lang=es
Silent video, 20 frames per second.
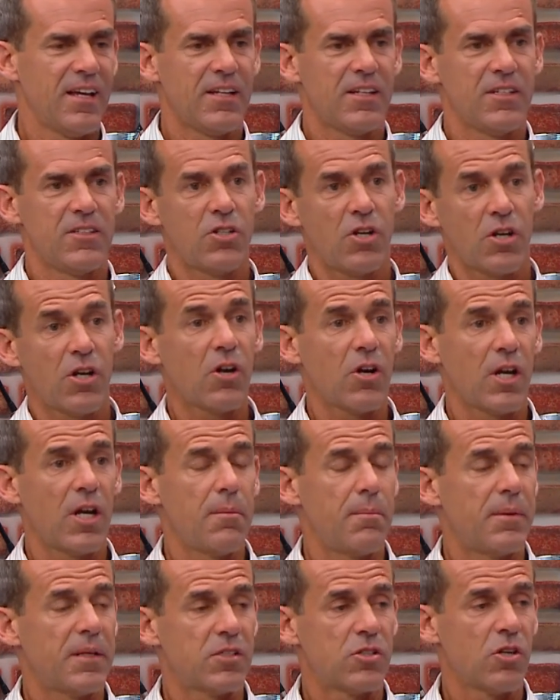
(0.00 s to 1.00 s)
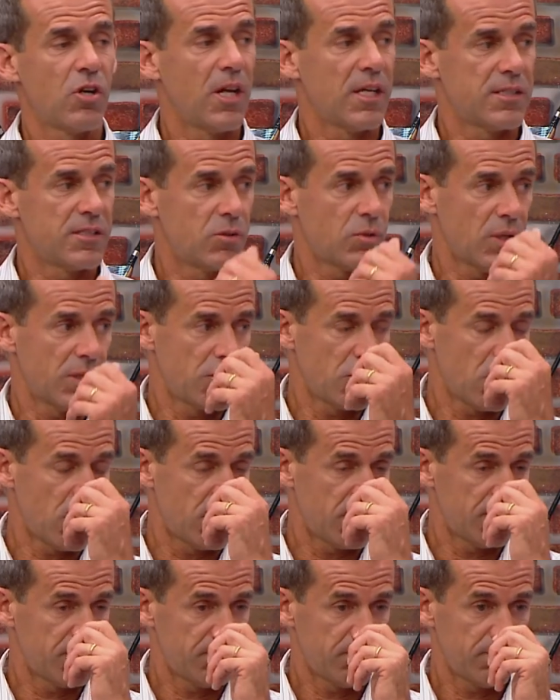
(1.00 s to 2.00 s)
Yo creo que le pesó la situación.
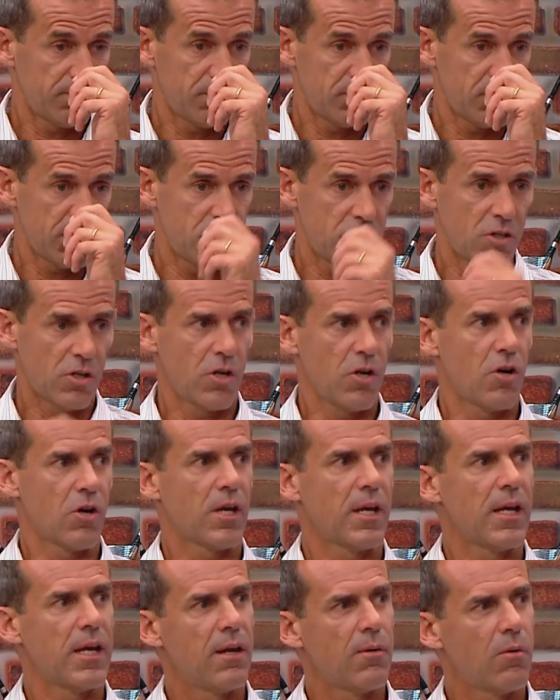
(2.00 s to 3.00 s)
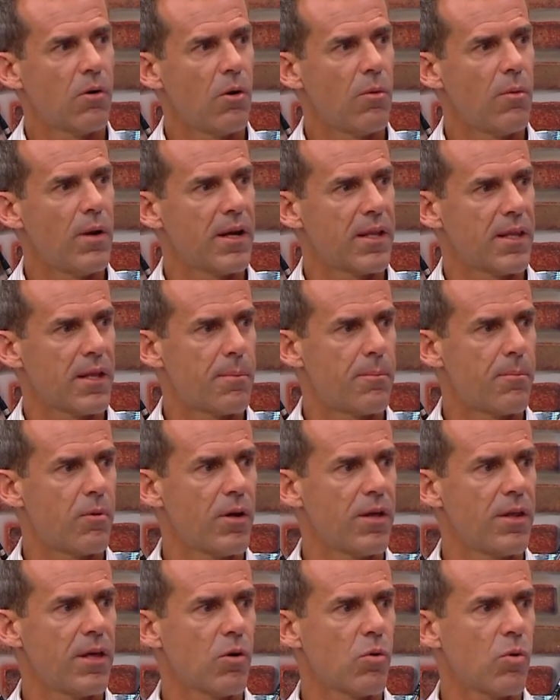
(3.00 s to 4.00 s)
Yo creo que el volver
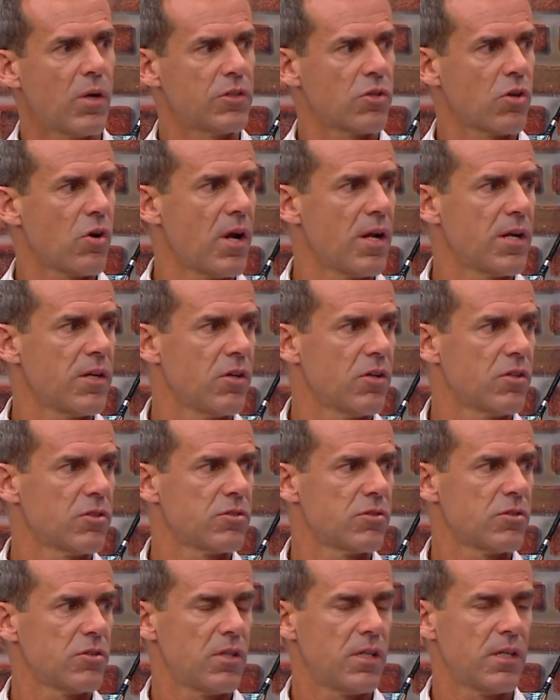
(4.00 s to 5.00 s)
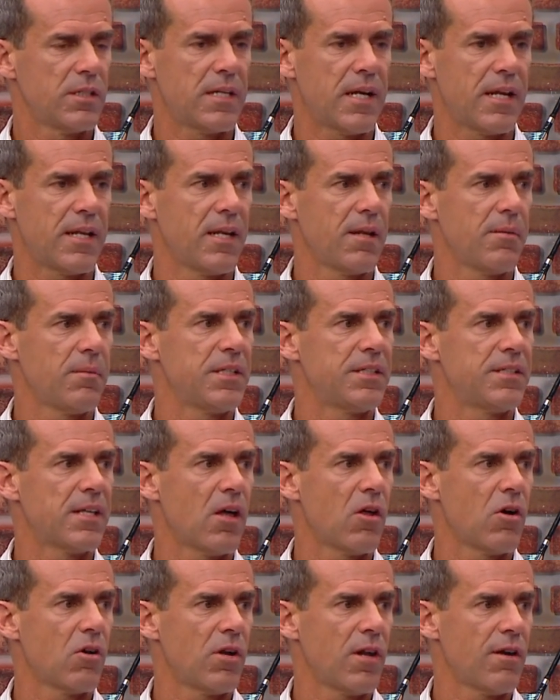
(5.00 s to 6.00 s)
después de cuatro años de estar
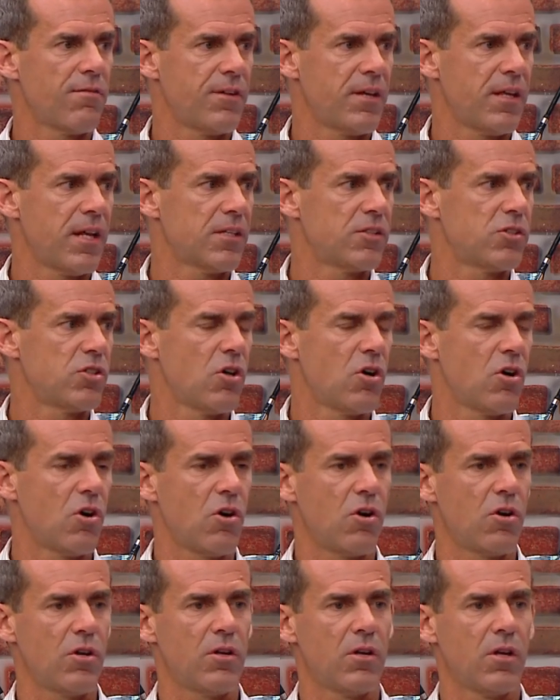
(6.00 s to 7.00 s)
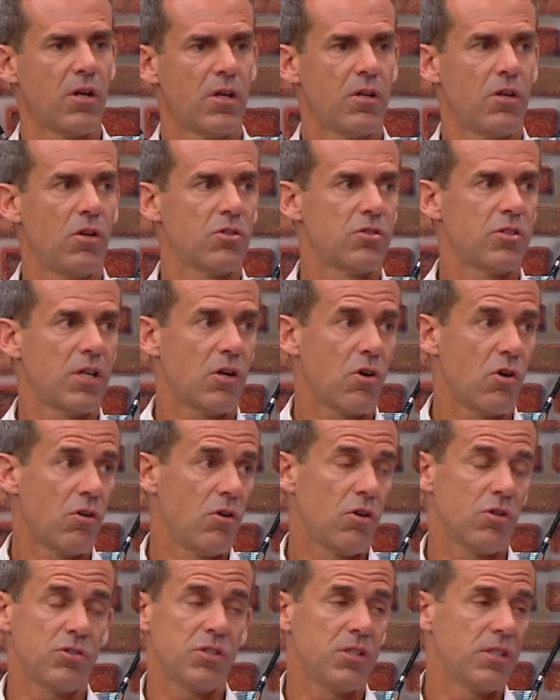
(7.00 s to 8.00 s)
enemistado con la federación, no sé, con
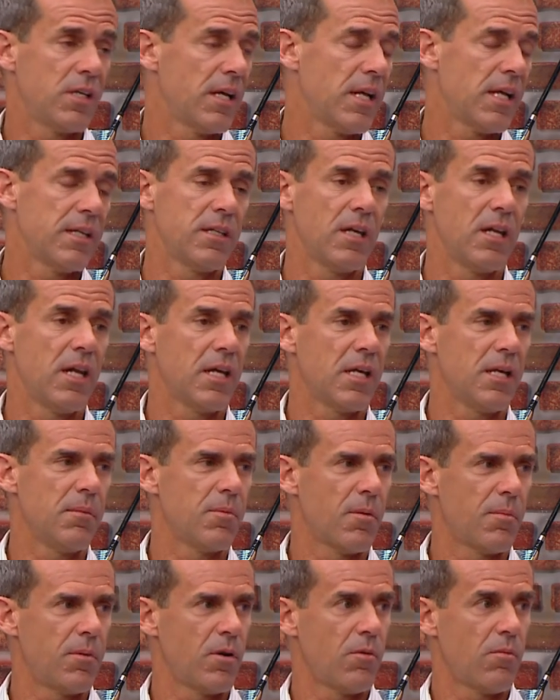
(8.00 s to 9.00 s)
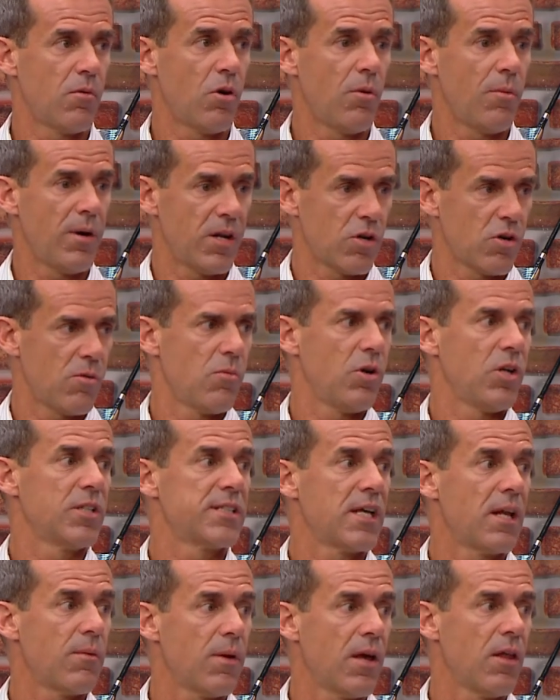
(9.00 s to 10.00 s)
los integrantes del equipo, pero volver como el
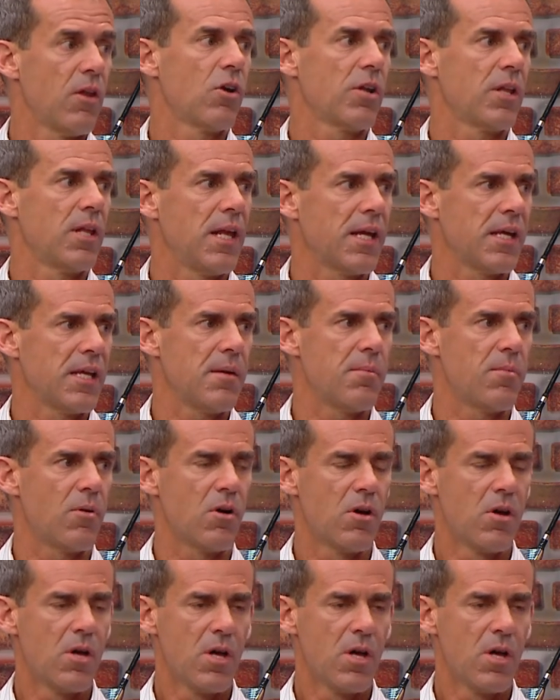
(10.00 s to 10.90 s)
salvador del equipo